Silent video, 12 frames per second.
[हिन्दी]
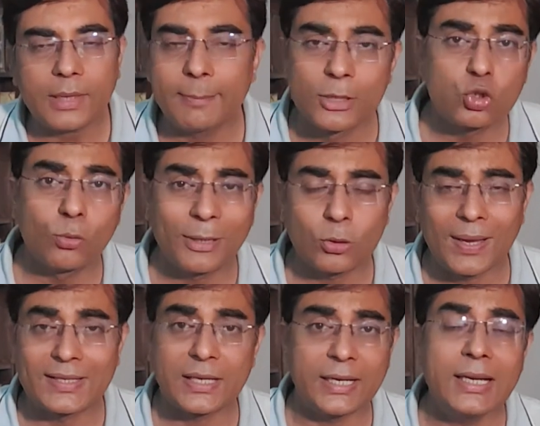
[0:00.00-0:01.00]
मंसूबा तो
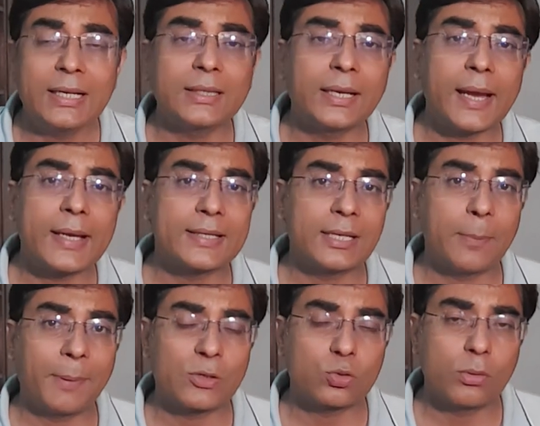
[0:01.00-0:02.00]
ऐसा नहीं लगता कि किसी के
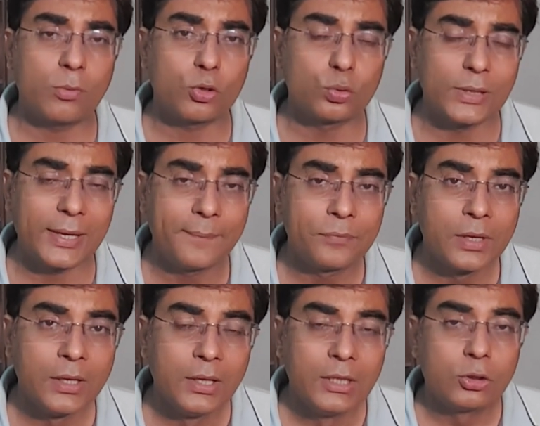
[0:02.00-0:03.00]
पास कोई मौजूद है
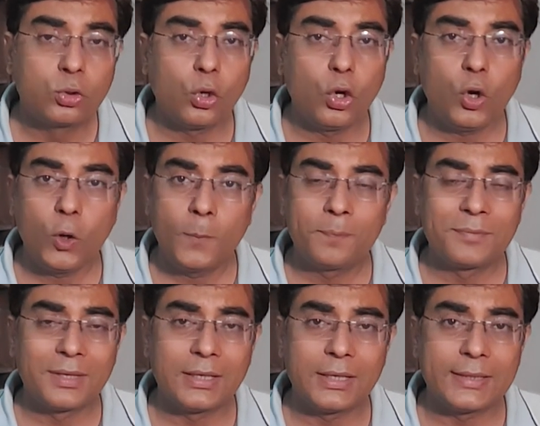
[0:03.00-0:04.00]
तो
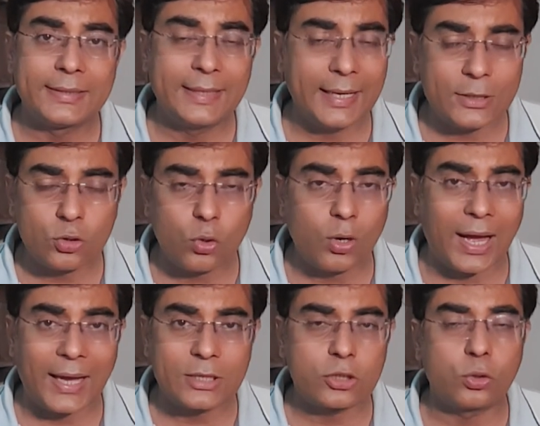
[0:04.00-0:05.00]
ये जो
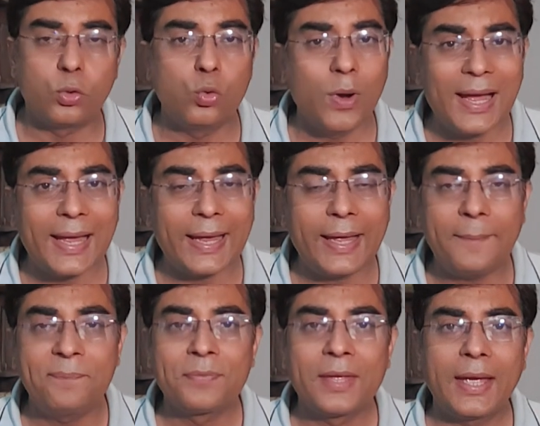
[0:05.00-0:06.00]
आज हुआ है
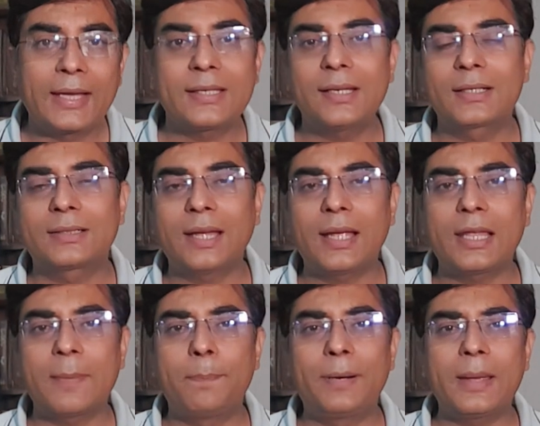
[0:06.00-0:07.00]
ऐसा लगता है
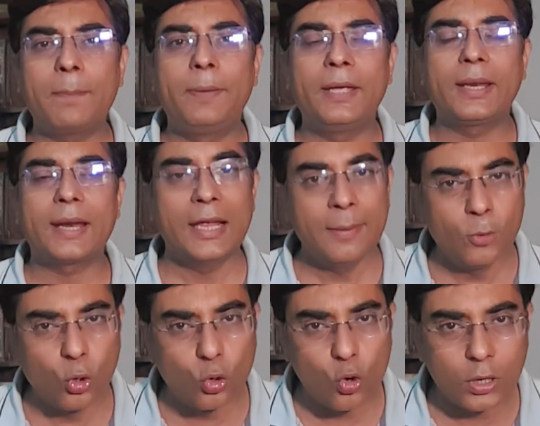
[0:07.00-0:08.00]
कि बड़े बेरहम
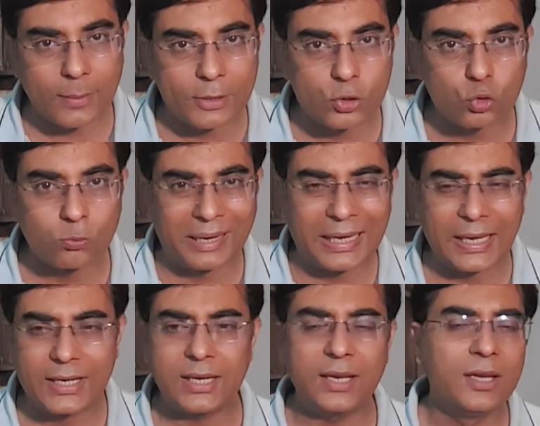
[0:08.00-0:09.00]
लोगों का मंसूबा है
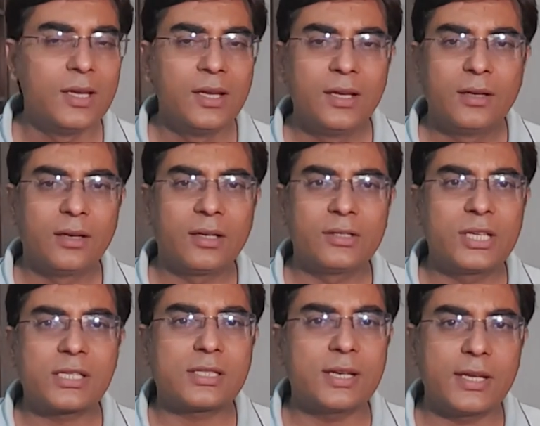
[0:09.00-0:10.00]
यानी
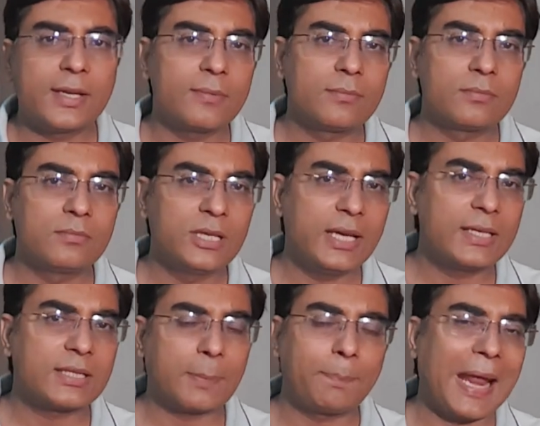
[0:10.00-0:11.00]
जिसने ये सब